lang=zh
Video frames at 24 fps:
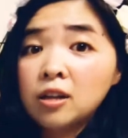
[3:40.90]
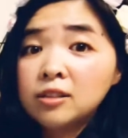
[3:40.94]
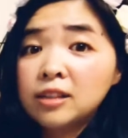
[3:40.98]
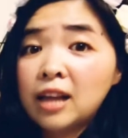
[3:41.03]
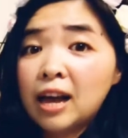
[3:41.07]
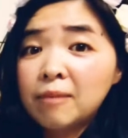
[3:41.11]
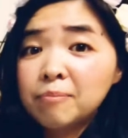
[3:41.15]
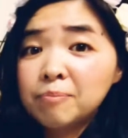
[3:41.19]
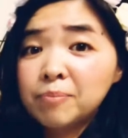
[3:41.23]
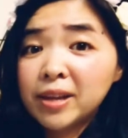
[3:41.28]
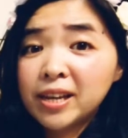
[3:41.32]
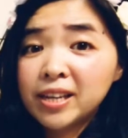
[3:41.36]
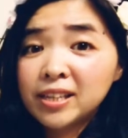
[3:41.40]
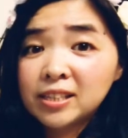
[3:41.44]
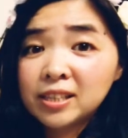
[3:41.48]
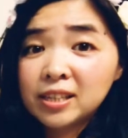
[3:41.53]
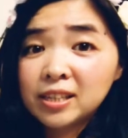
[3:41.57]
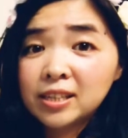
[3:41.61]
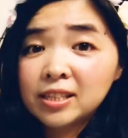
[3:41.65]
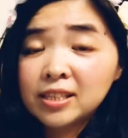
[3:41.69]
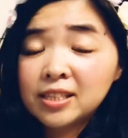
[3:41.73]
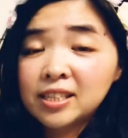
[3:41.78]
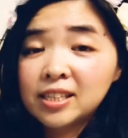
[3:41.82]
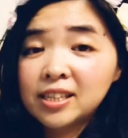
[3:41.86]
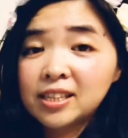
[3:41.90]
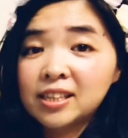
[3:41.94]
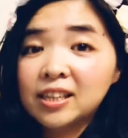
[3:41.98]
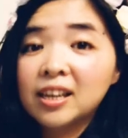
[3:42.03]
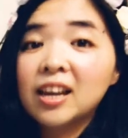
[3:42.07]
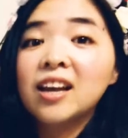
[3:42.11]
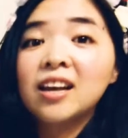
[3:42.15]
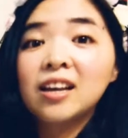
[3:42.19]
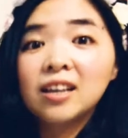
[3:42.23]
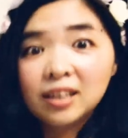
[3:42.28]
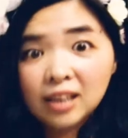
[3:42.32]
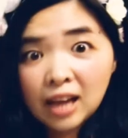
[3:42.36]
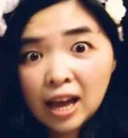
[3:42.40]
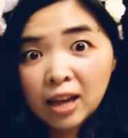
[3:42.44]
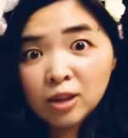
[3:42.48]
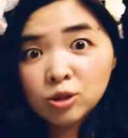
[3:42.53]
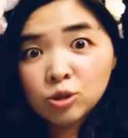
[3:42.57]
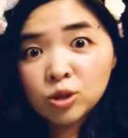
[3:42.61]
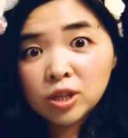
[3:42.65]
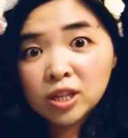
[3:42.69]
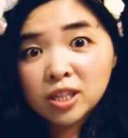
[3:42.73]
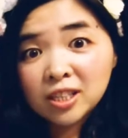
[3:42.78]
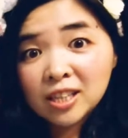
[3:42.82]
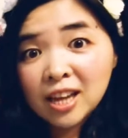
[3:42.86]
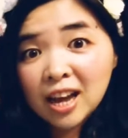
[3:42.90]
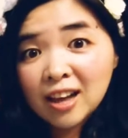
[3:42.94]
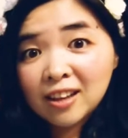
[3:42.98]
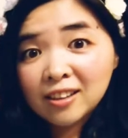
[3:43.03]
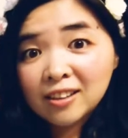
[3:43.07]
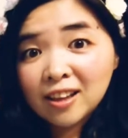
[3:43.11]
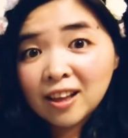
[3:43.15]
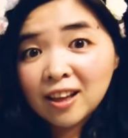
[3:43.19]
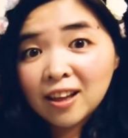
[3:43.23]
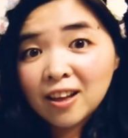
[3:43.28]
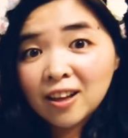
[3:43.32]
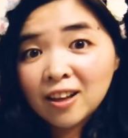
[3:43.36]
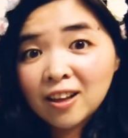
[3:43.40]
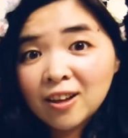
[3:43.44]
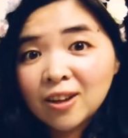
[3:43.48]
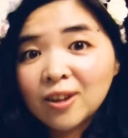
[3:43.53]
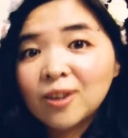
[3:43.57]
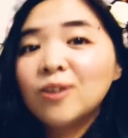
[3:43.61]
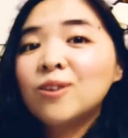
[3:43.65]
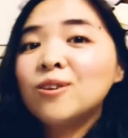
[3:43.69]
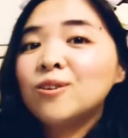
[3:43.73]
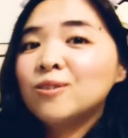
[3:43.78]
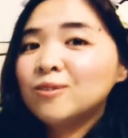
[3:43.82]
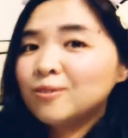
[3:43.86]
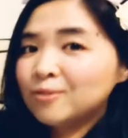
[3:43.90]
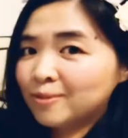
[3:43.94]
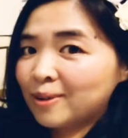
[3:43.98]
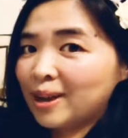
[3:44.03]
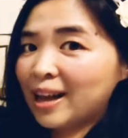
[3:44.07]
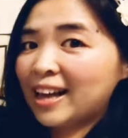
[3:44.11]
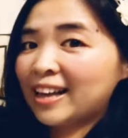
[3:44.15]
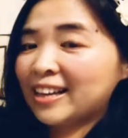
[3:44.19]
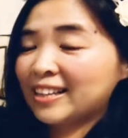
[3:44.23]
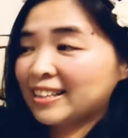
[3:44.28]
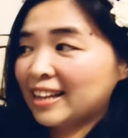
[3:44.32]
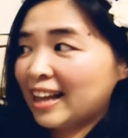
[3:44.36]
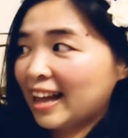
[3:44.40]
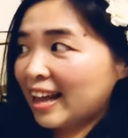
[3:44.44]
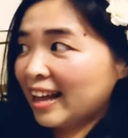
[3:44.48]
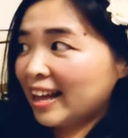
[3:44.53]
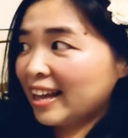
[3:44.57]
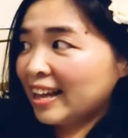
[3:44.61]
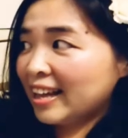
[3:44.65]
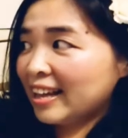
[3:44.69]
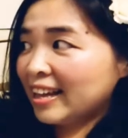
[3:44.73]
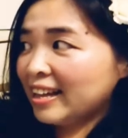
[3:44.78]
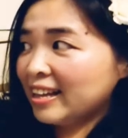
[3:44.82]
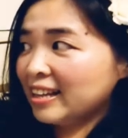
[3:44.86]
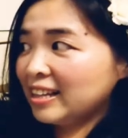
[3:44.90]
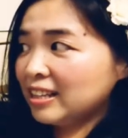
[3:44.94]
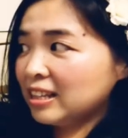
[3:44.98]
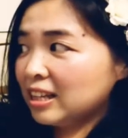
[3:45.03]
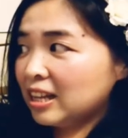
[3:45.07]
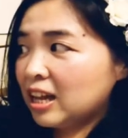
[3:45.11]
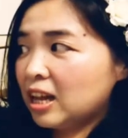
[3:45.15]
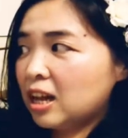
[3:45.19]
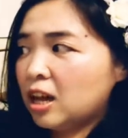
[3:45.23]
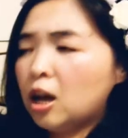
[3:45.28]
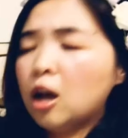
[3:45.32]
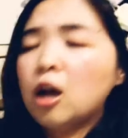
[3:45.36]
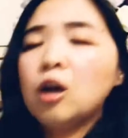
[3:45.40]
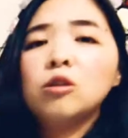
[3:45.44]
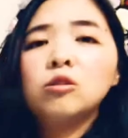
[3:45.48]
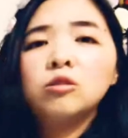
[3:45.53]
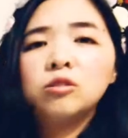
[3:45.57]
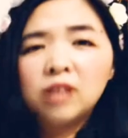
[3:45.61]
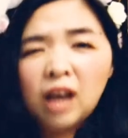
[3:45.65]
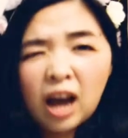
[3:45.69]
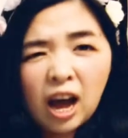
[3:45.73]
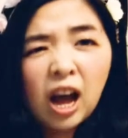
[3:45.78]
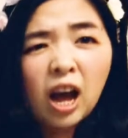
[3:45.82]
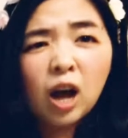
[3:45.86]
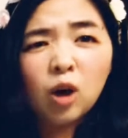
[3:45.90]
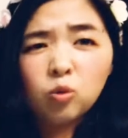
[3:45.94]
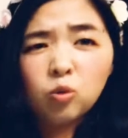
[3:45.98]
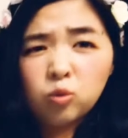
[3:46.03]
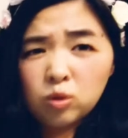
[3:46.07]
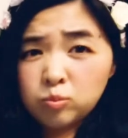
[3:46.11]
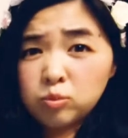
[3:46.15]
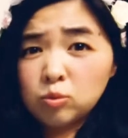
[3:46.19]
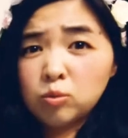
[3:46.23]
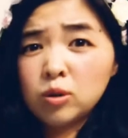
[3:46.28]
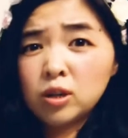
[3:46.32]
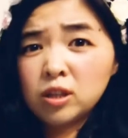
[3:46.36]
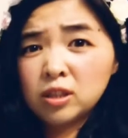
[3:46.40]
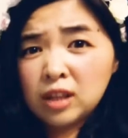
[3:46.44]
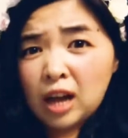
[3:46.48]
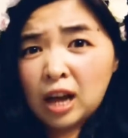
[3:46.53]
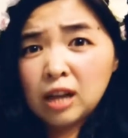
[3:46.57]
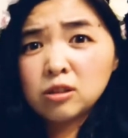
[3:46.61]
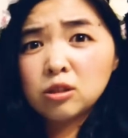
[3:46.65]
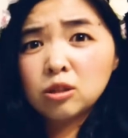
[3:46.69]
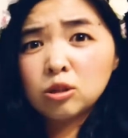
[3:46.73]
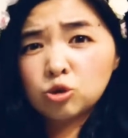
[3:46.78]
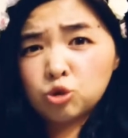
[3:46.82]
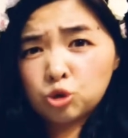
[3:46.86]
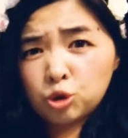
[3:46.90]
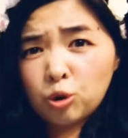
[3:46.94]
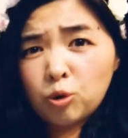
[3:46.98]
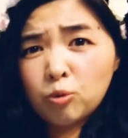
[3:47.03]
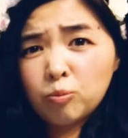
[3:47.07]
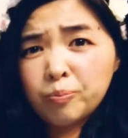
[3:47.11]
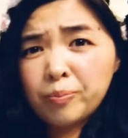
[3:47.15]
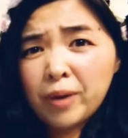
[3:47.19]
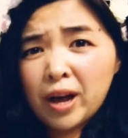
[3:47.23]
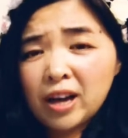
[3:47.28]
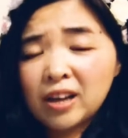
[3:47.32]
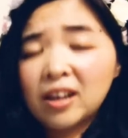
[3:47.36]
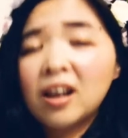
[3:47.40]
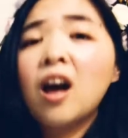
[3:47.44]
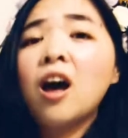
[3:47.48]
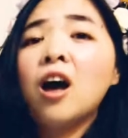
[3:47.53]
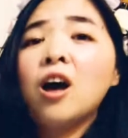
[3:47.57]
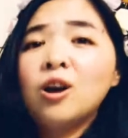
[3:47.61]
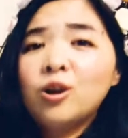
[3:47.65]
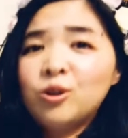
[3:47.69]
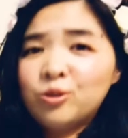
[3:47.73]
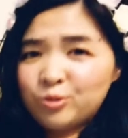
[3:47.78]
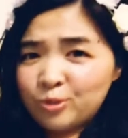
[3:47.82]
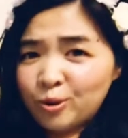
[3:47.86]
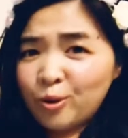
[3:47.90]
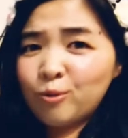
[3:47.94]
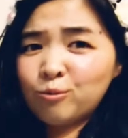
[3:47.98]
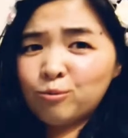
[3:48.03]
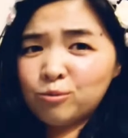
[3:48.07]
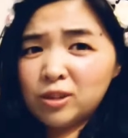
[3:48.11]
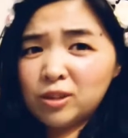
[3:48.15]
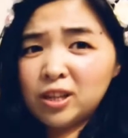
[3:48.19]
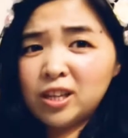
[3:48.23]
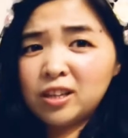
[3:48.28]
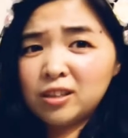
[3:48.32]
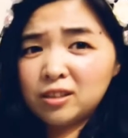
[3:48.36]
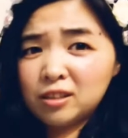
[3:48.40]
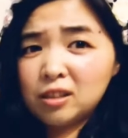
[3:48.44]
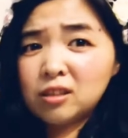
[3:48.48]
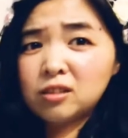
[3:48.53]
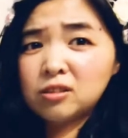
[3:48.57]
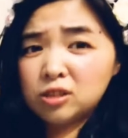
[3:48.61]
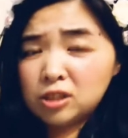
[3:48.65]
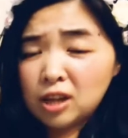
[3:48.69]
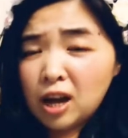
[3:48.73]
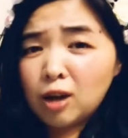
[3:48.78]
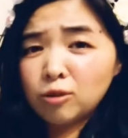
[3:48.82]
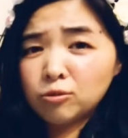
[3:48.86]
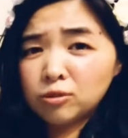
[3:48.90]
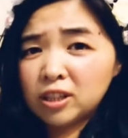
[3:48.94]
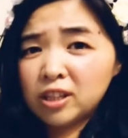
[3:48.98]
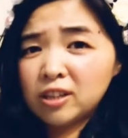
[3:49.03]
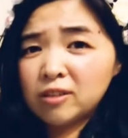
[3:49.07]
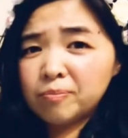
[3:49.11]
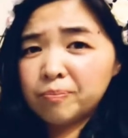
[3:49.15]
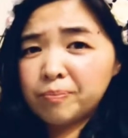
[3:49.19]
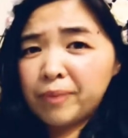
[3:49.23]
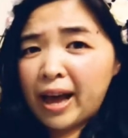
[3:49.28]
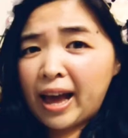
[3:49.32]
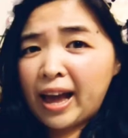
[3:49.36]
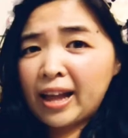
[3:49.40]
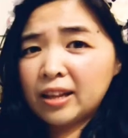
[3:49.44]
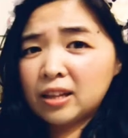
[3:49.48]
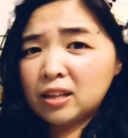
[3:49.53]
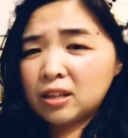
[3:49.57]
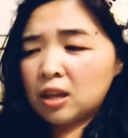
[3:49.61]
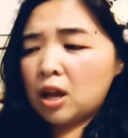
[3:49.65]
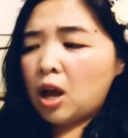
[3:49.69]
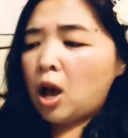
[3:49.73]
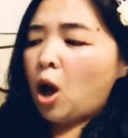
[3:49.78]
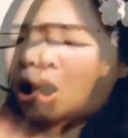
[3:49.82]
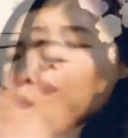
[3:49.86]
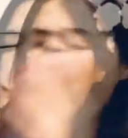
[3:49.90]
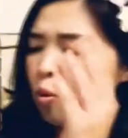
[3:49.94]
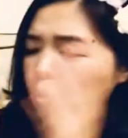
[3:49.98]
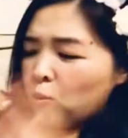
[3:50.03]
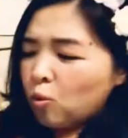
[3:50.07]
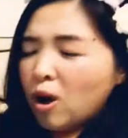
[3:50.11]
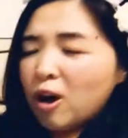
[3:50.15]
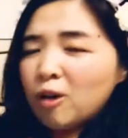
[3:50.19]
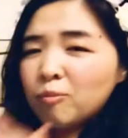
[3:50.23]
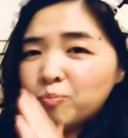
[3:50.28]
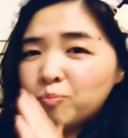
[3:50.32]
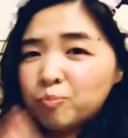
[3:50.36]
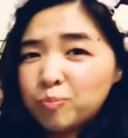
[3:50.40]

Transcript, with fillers: 当被提醒该睡觉了，晚安，他会不会拿着球棒用力的敲地板？我不要